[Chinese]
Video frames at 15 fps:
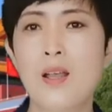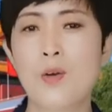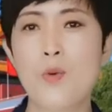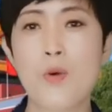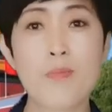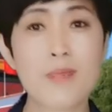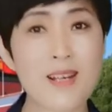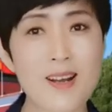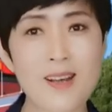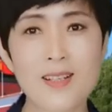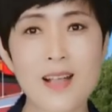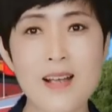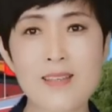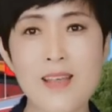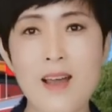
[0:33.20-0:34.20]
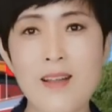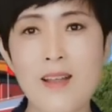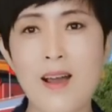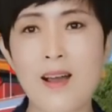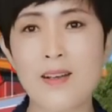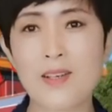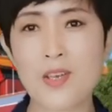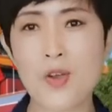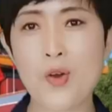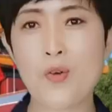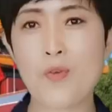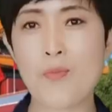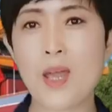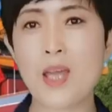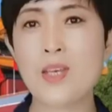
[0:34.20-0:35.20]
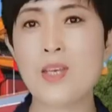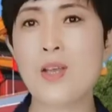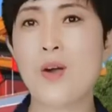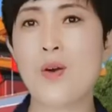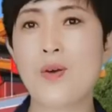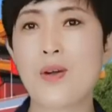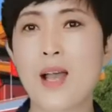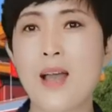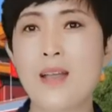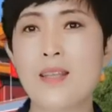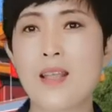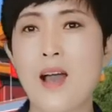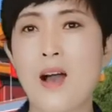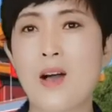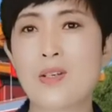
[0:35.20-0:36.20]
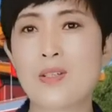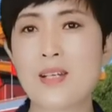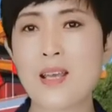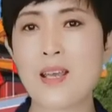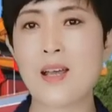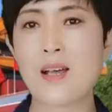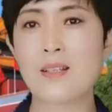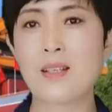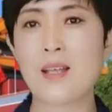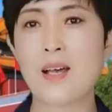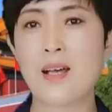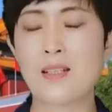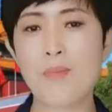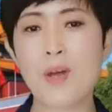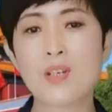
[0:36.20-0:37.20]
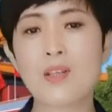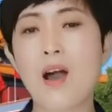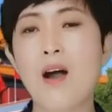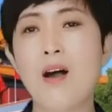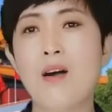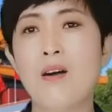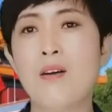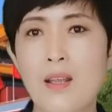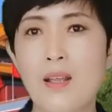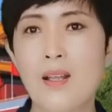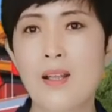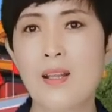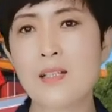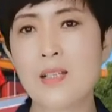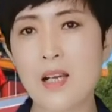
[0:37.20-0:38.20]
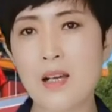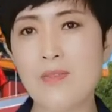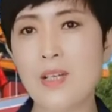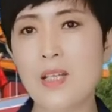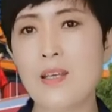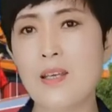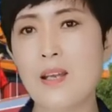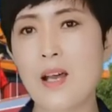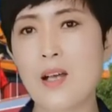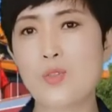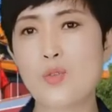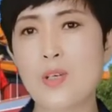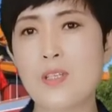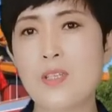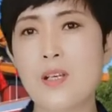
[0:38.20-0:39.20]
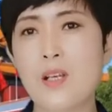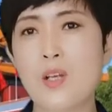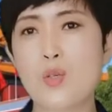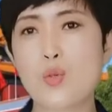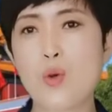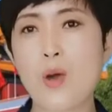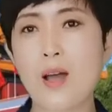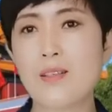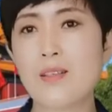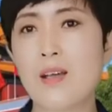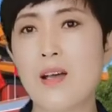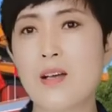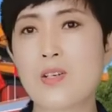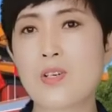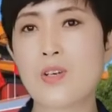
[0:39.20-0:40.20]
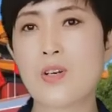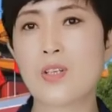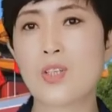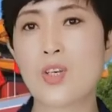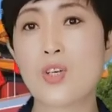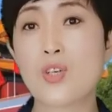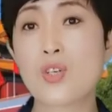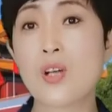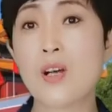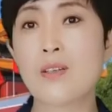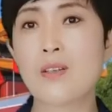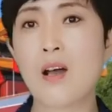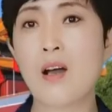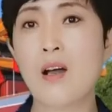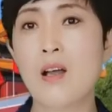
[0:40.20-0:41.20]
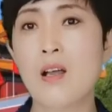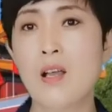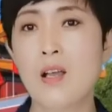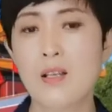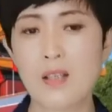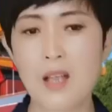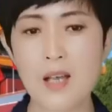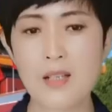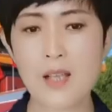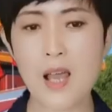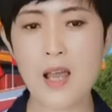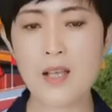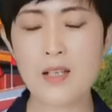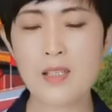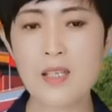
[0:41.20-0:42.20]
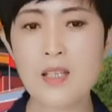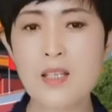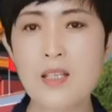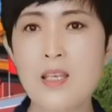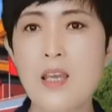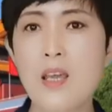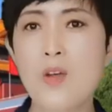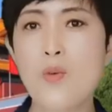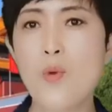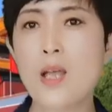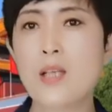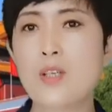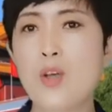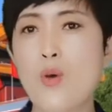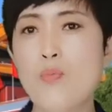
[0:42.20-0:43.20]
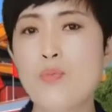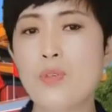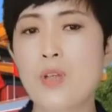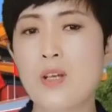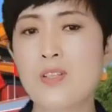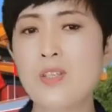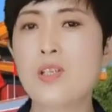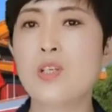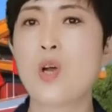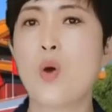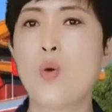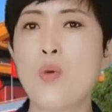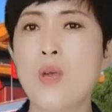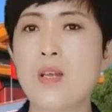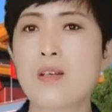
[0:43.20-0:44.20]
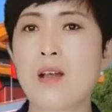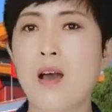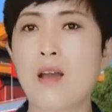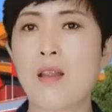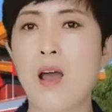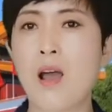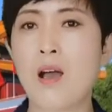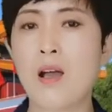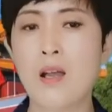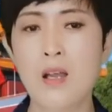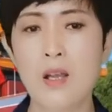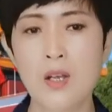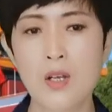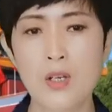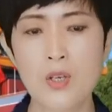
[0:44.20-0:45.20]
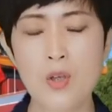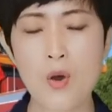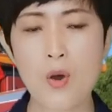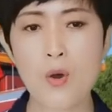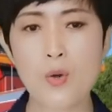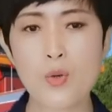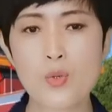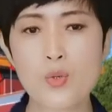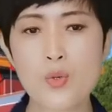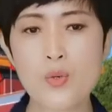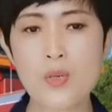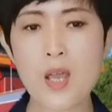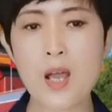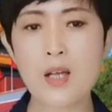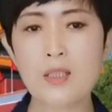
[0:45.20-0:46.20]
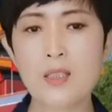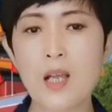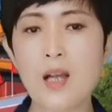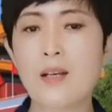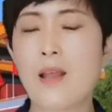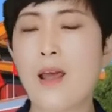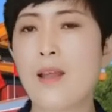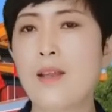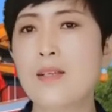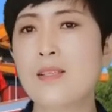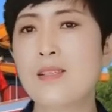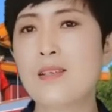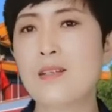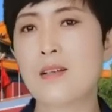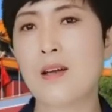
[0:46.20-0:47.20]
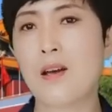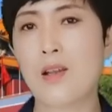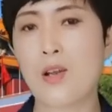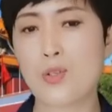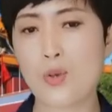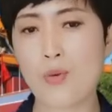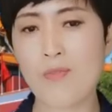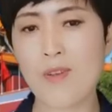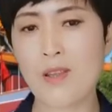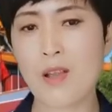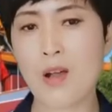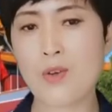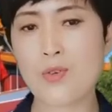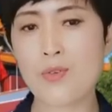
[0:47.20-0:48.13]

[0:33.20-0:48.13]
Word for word: 我不知道大家呢有没有看到这样的报道？这个问题呢，最近传的是挺盛的。那在今天外交部的记者会上呢？有中央电视台的记者呢，就问到